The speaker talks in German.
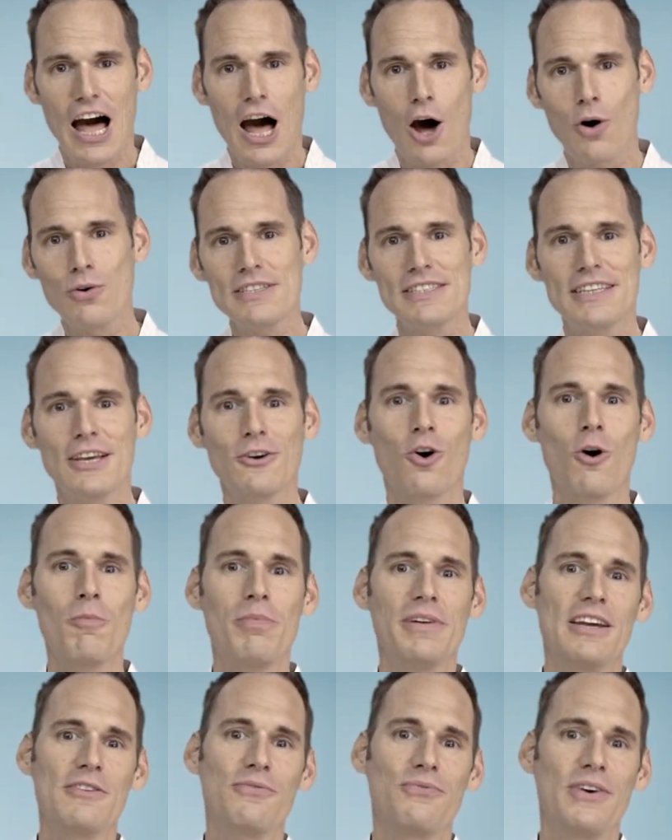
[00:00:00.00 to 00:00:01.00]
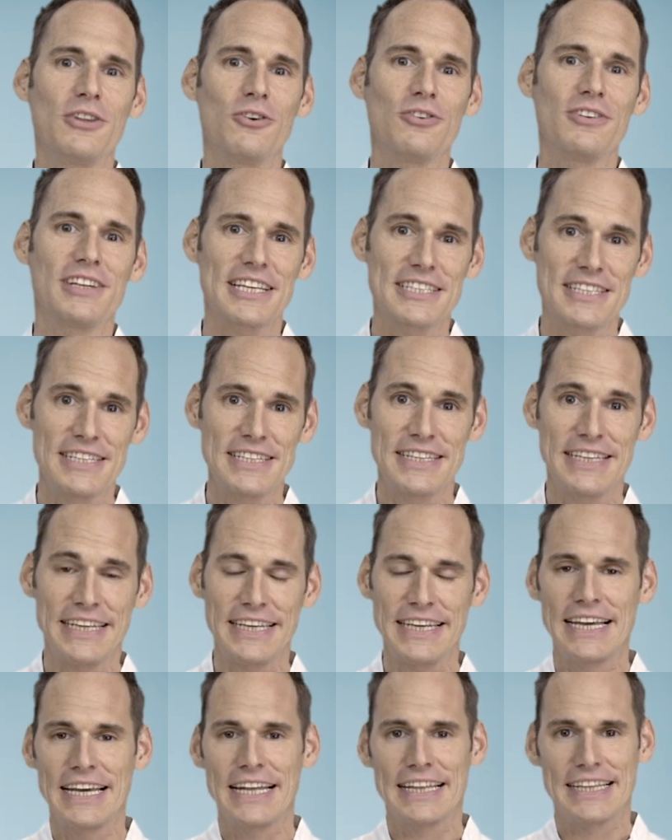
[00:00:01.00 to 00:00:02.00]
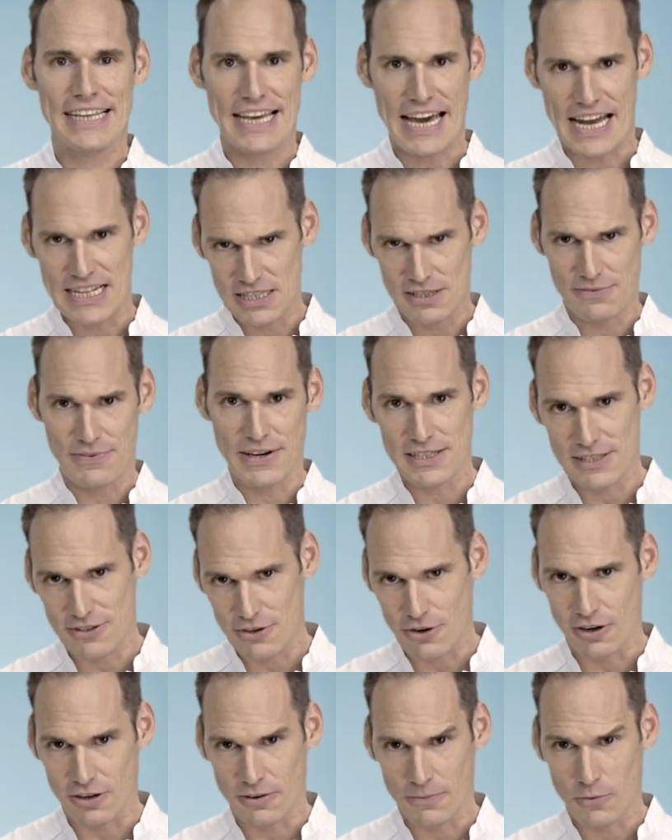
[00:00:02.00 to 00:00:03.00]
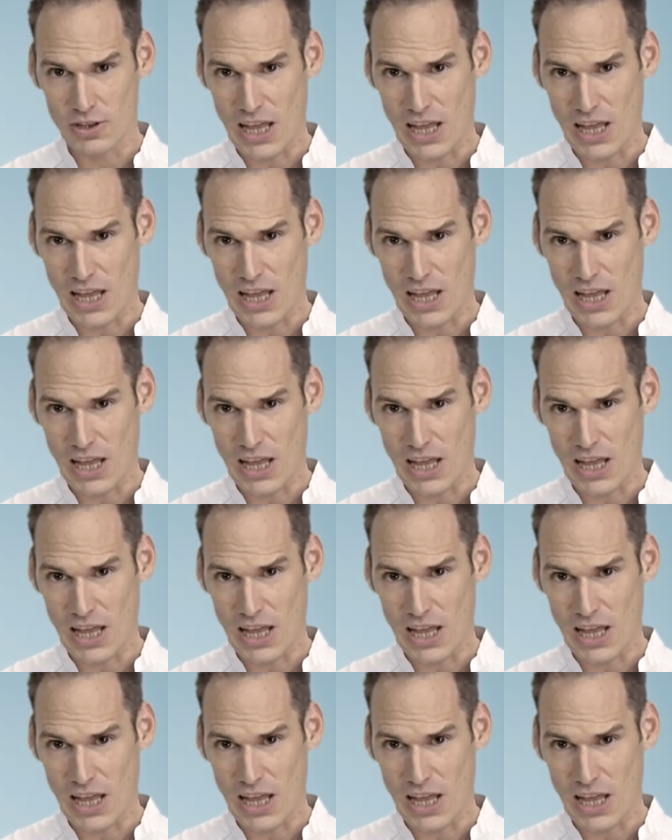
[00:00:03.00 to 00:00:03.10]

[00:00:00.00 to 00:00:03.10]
aus der Gruppe der Fette und das sind die Transfettsäuren.